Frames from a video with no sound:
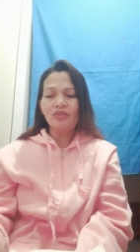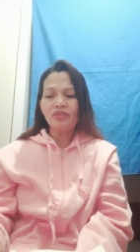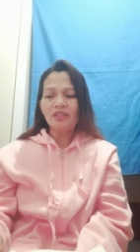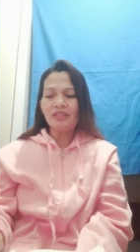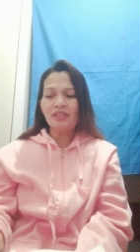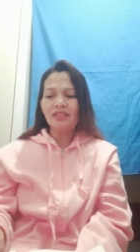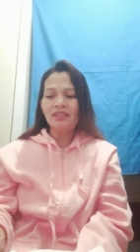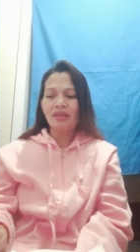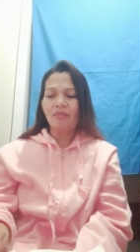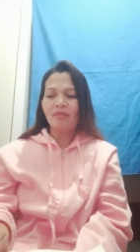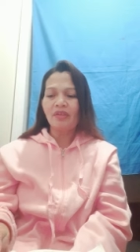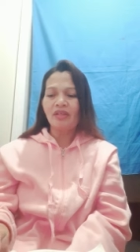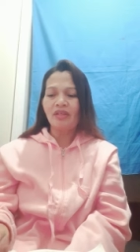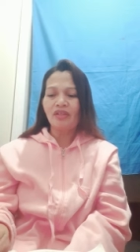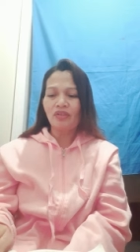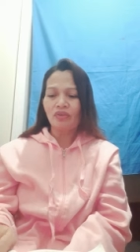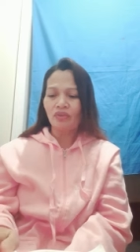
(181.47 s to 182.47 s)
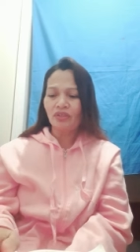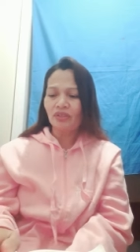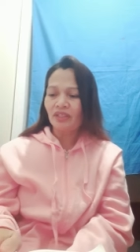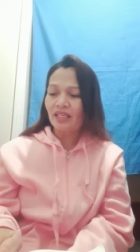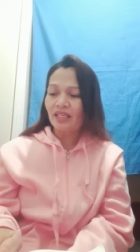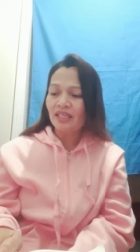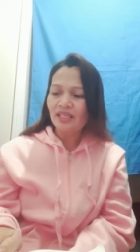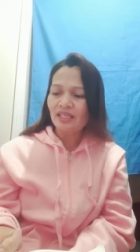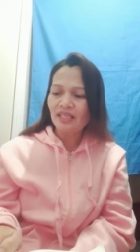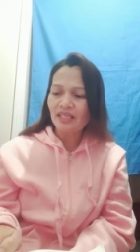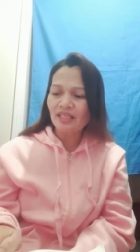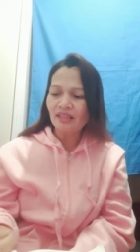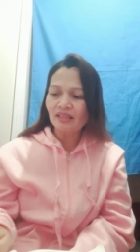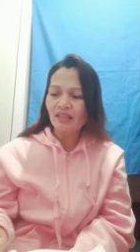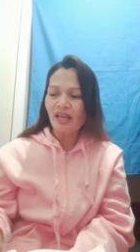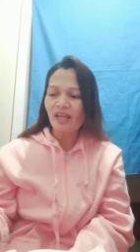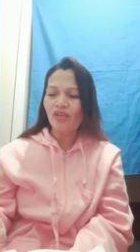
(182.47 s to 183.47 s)
sinasabi ng Diyos na hindi niya
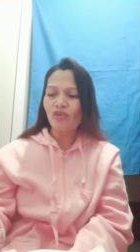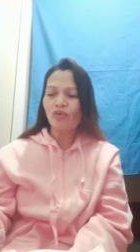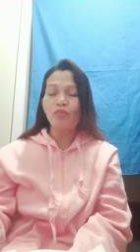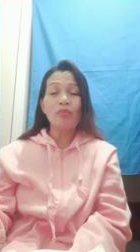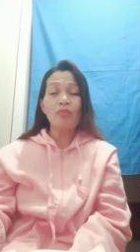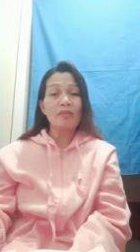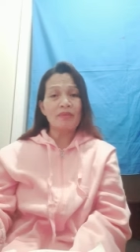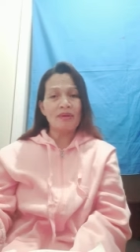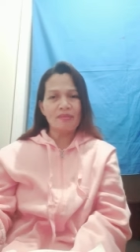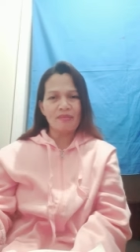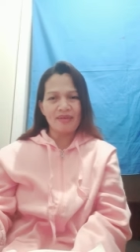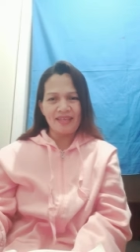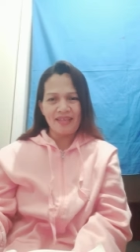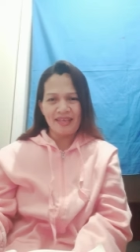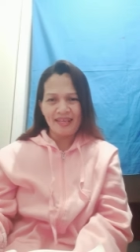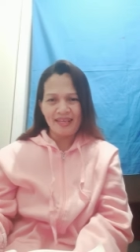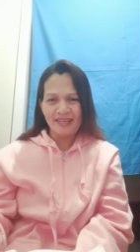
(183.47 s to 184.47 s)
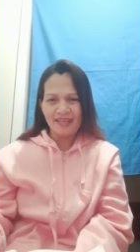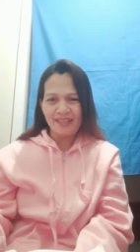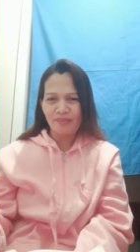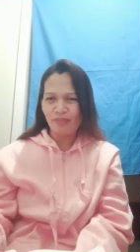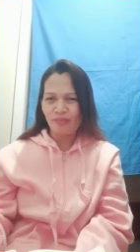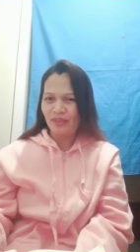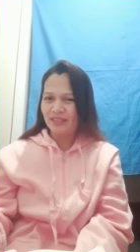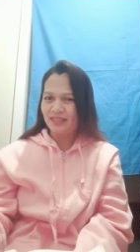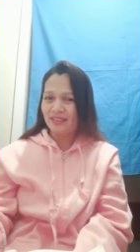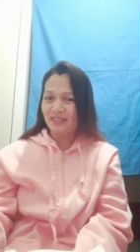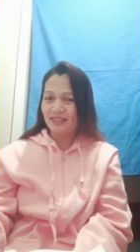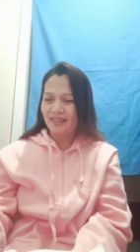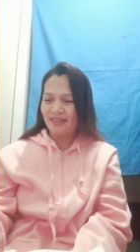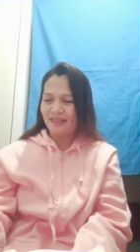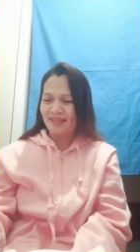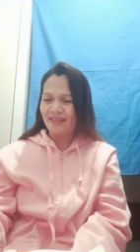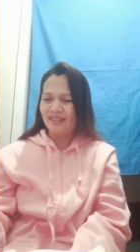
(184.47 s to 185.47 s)
tayo pababayaan. Praise
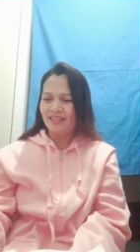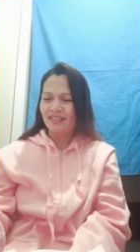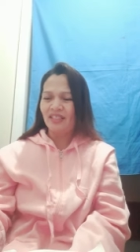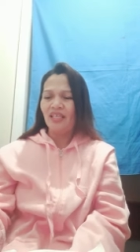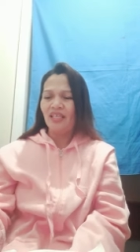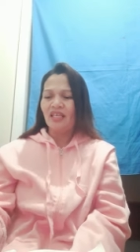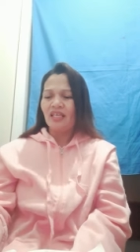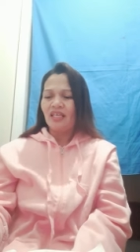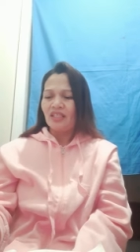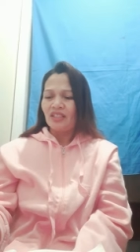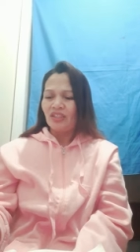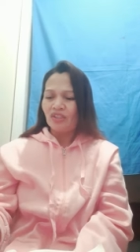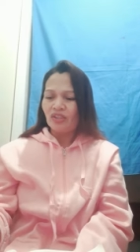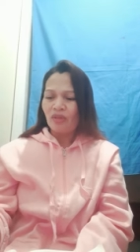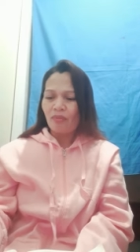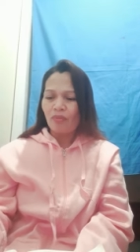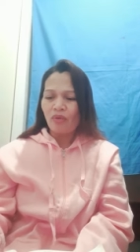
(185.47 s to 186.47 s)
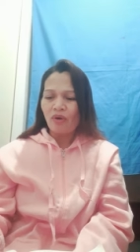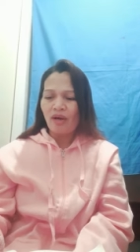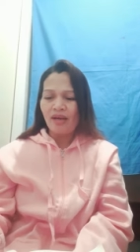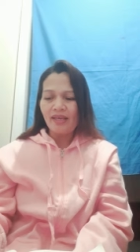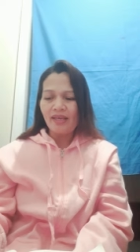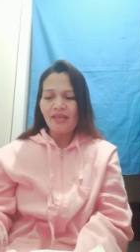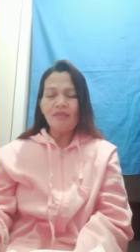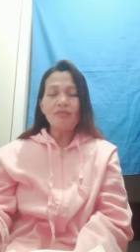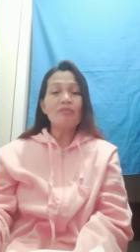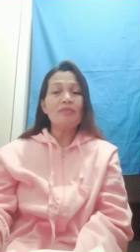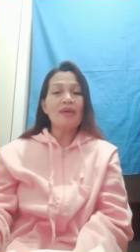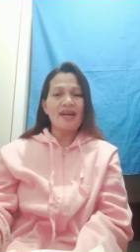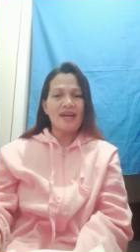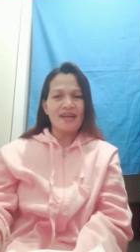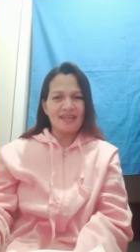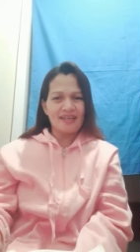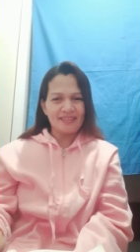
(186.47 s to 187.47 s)
God. Siya po ay
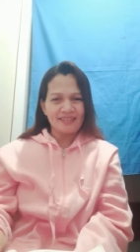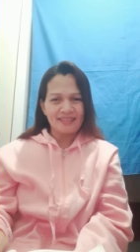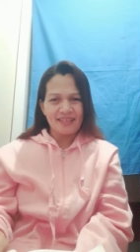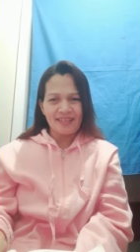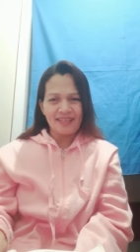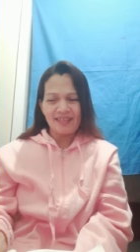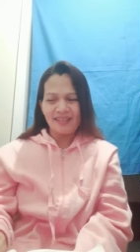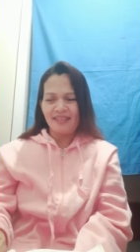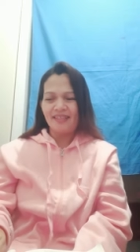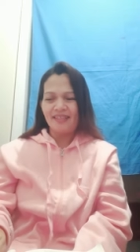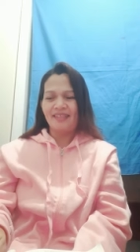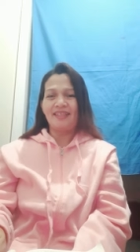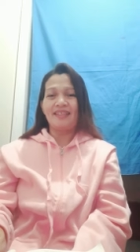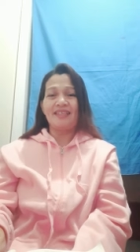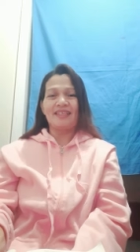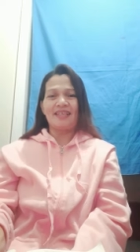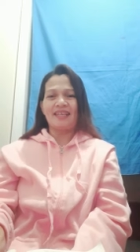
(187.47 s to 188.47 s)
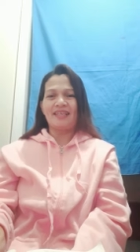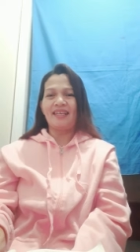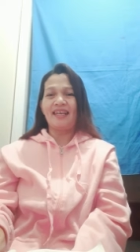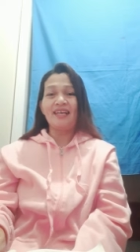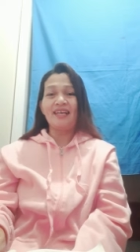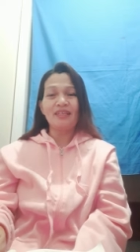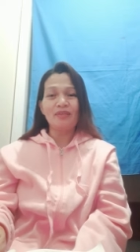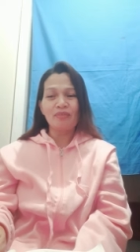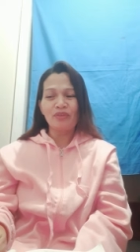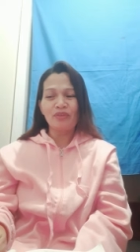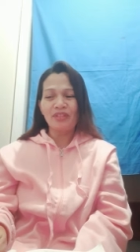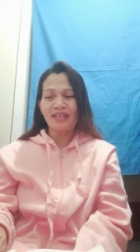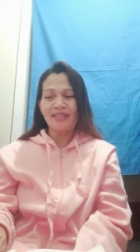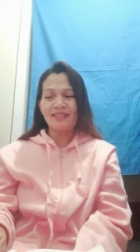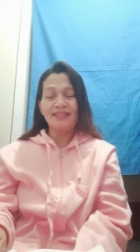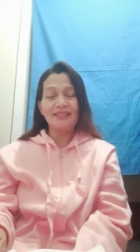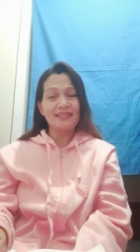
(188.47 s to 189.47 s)
maaasahan. Yan, lagi po
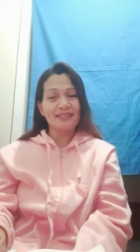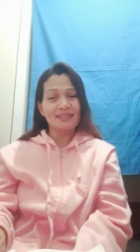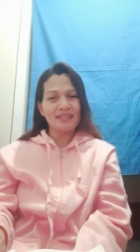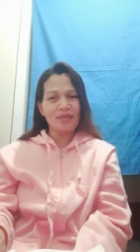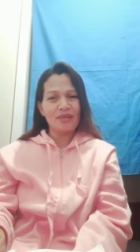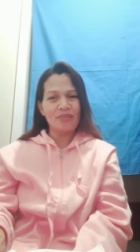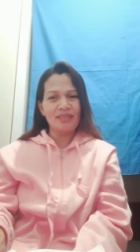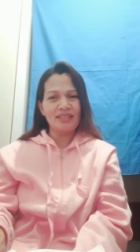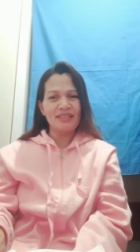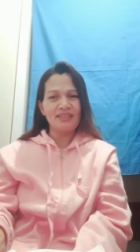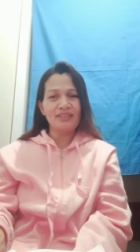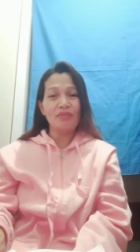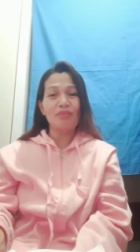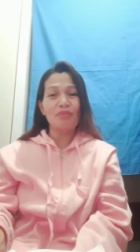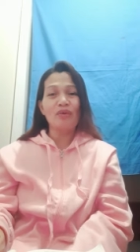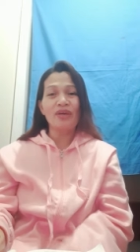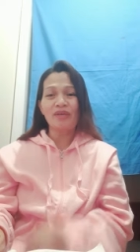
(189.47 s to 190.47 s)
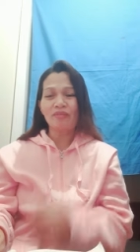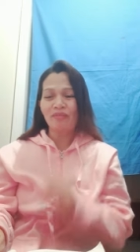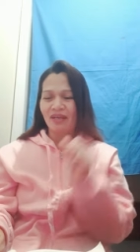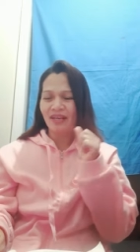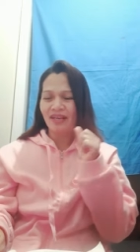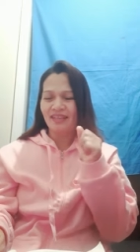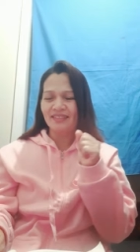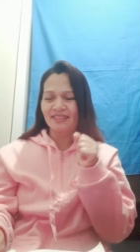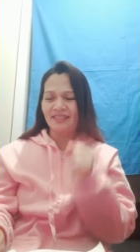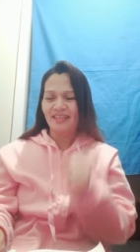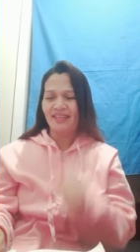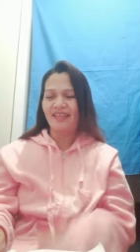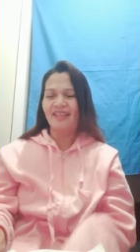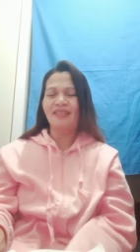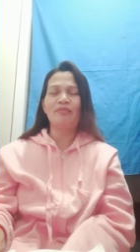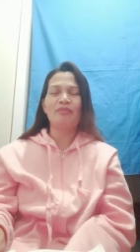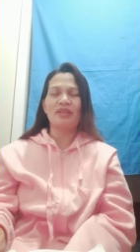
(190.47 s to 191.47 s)
niyang sinasabi na siya po ay
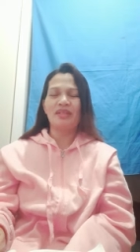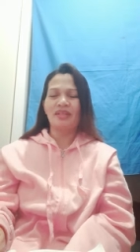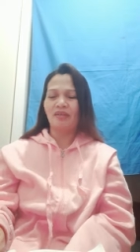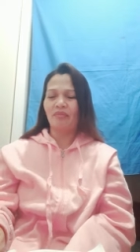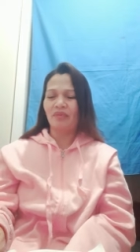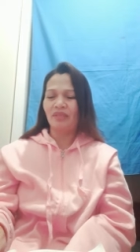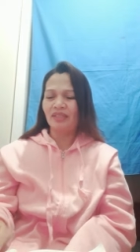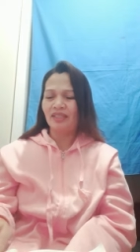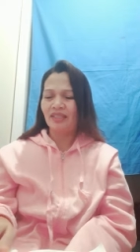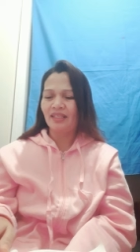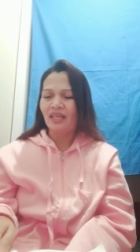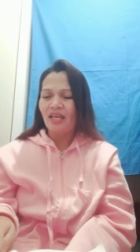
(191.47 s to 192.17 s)
maaasahan, mga kapatid.